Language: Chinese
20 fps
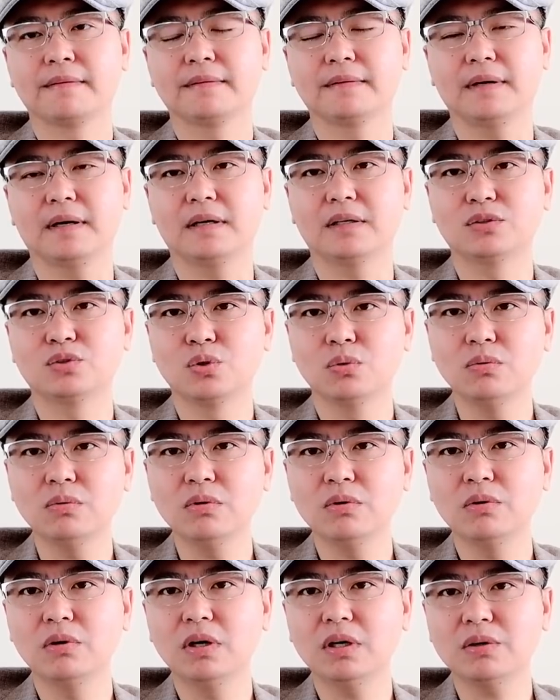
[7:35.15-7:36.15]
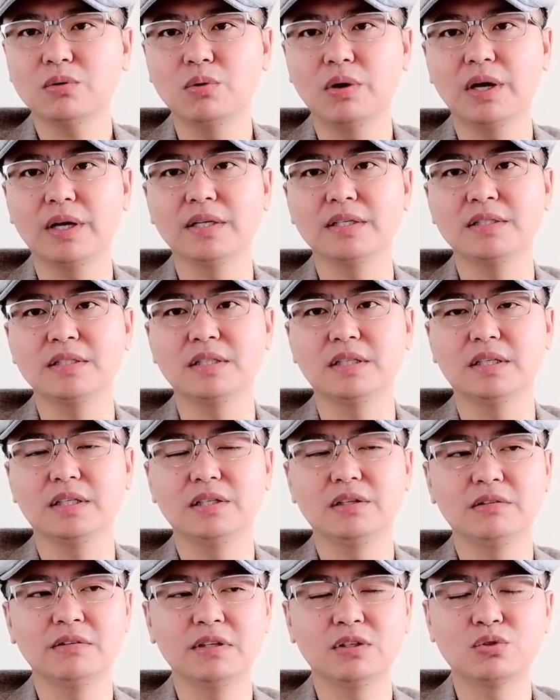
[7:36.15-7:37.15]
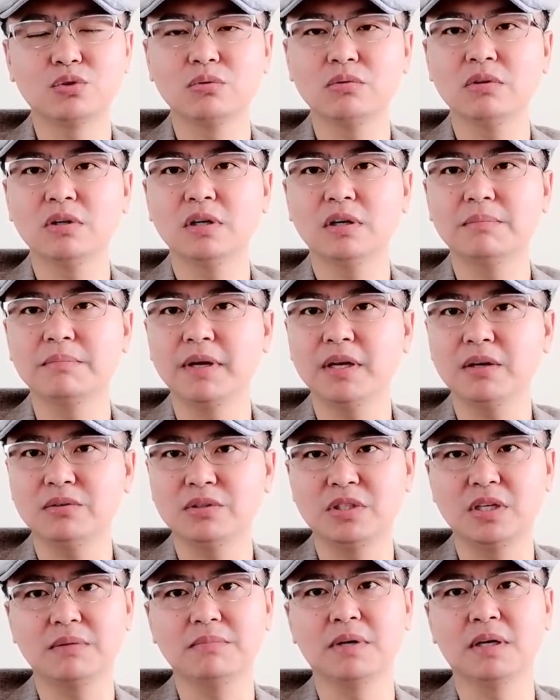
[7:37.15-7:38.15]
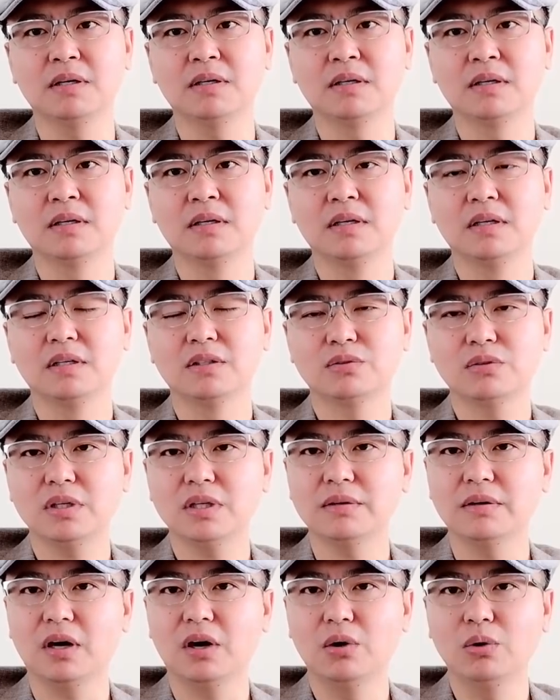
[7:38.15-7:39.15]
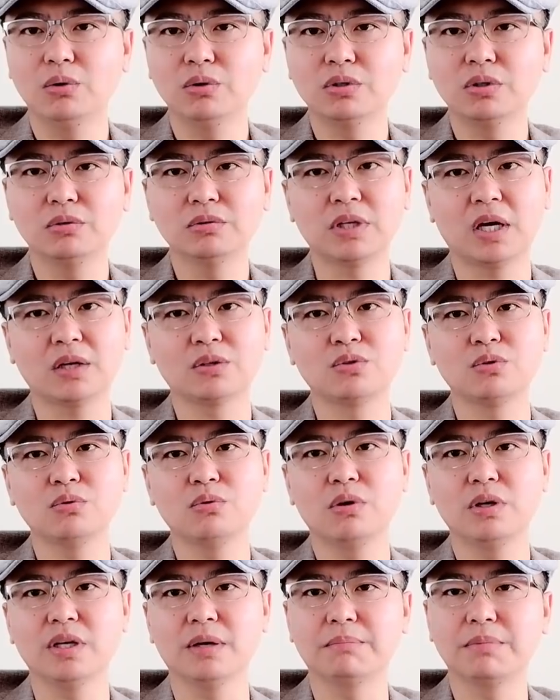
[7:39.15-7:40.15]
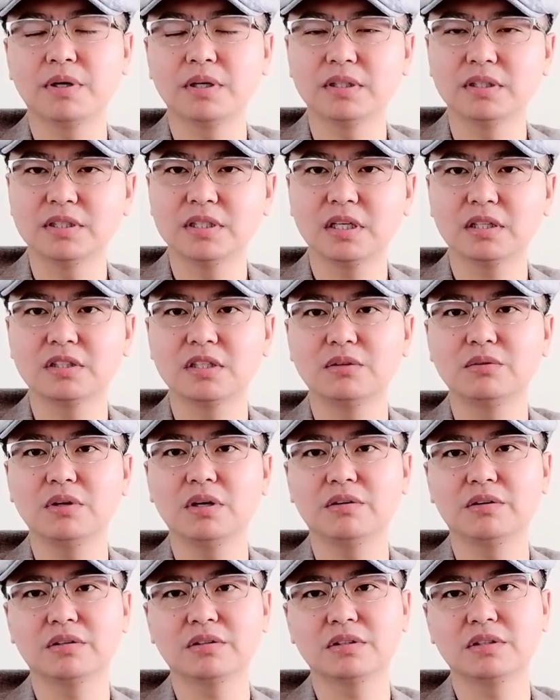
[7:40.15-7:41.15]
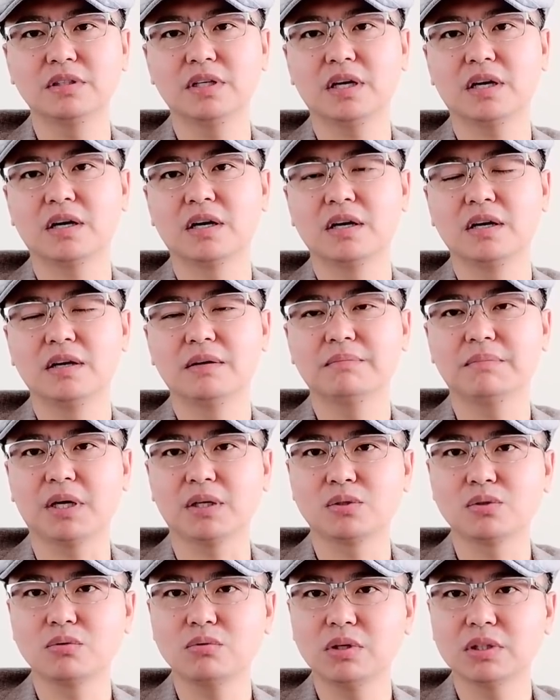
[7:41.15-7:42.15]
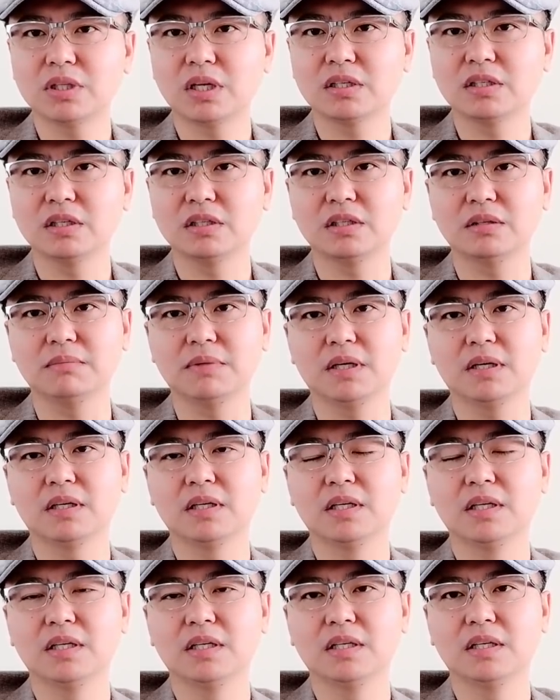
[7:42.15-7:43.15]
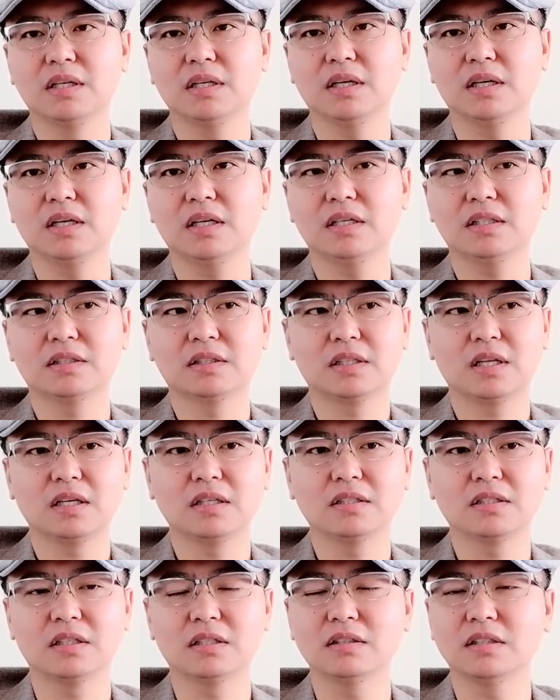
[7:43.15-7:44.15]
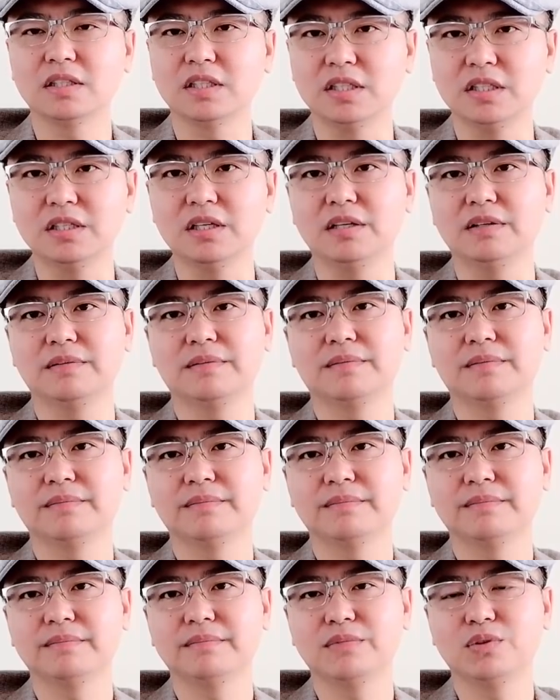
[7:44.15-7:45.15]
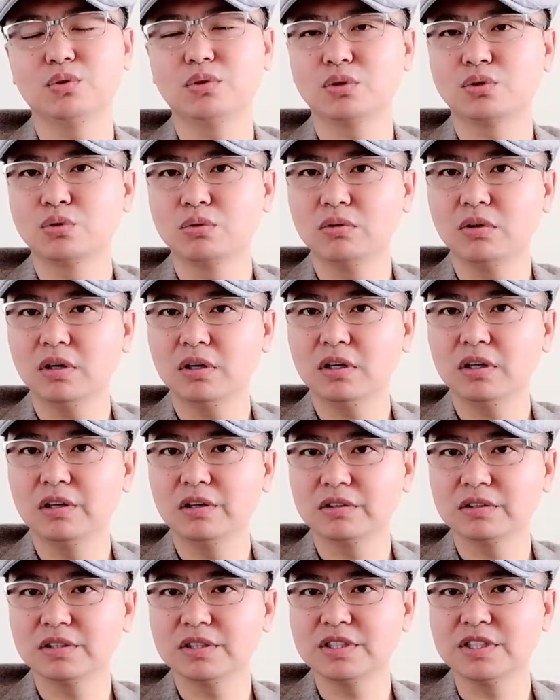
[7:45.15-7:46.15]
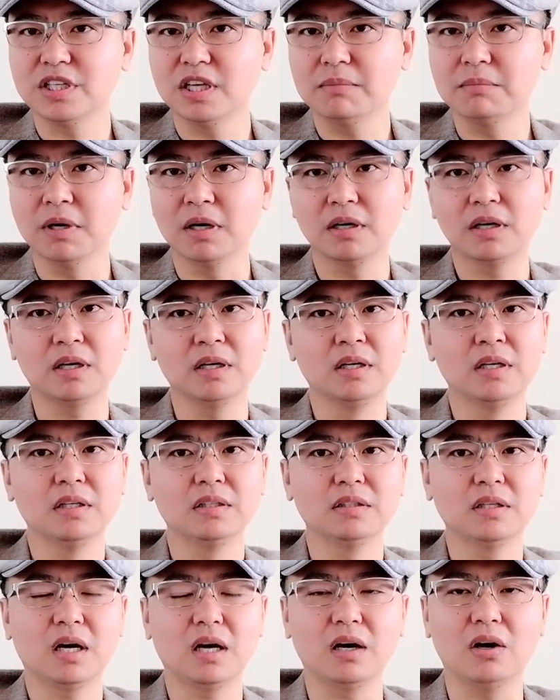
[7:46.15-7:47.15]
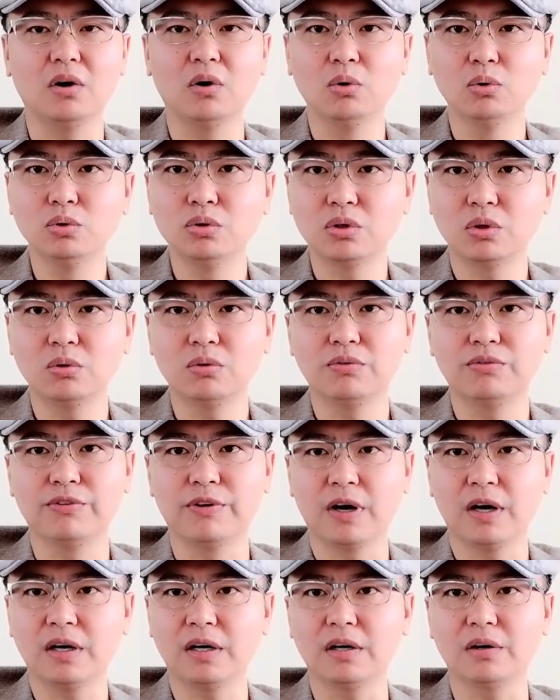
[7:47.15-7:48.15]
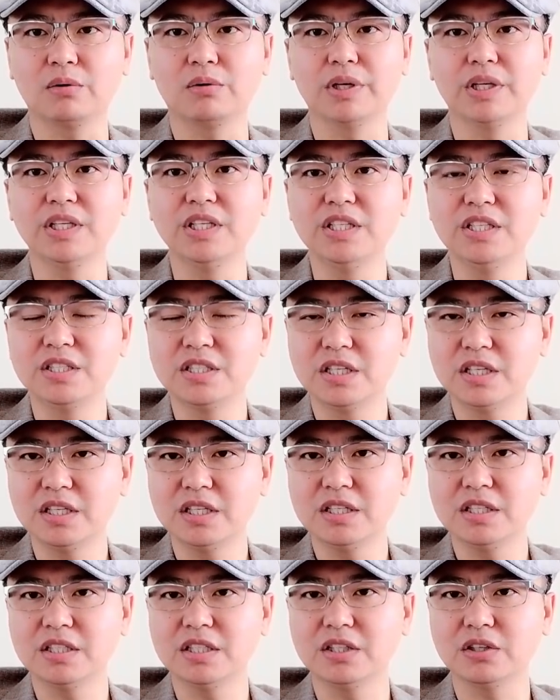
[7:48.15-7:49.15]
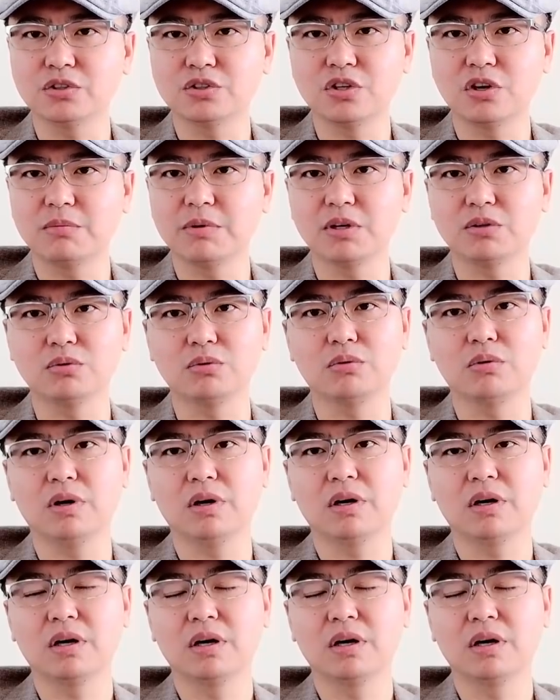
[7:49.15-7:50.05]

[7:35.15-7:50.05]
而中俄关系，因为中俄没有结盟，所以欧洲拿中国也不可能像针对俄罗斯那样把中国当成什么？哎，当成敌人。如果中国和俄罗斯结盟了，那欧洲反而会一心一意的要消灭中国，